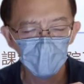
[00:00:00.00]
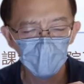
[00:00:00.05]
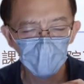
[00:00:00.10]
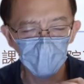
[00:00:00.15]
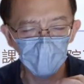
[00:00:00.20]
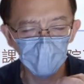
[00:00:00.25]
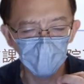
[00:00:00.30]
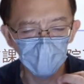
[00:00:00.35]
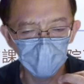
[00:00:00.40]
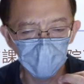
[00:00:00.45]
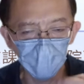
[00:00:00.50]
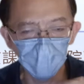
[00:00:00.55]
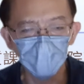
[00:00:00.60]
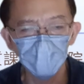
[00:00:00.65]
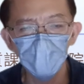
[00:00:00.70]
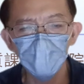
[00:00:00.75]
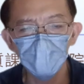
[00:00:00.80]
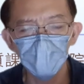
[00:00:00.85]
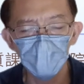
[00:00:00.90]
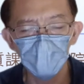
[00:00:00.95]
呃，宝
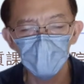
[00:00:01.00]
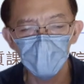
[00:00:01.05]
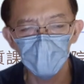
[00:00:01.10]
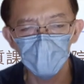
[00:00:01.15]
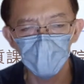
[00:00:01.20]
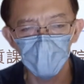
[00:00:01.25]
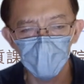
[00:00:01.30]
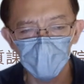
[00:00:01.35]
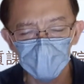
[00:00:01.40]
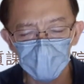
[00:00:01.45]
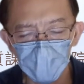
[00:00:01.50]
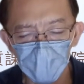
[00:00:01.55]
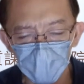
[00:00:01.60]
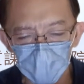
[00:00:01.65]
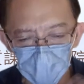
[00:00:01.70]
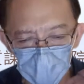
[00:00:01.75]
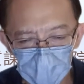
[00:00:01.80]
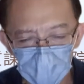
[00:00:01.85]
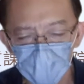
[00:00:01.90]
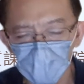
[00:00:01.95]
贝没办法大
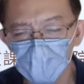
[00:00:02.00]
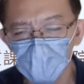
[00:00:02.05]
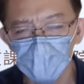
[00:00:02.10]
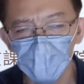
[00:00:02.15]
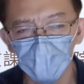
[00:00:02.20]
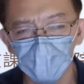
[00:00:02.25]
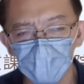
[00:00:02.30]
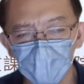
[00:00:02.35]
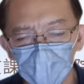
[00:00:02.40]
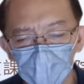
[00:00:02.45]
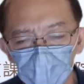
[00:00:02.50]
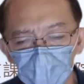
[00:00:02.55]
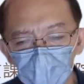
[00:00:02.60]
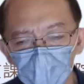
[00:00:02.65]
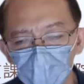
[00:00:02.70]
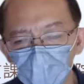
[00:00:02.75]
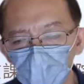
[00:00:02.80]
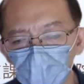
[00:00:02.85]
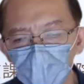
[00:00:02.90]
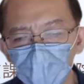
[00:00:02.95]
幅成长的一
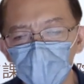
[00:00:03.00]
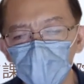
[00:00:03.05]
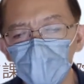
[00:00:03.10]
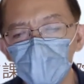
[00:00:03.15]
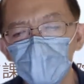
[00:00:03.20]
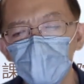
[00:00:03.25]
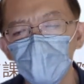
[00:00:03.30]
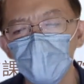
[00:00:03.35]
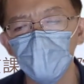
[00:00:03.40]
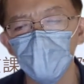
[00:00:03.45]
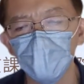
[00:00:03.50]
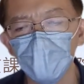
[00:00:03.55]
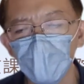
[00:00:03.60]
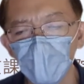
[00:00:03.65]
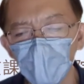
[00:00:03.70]
个原因之一啊。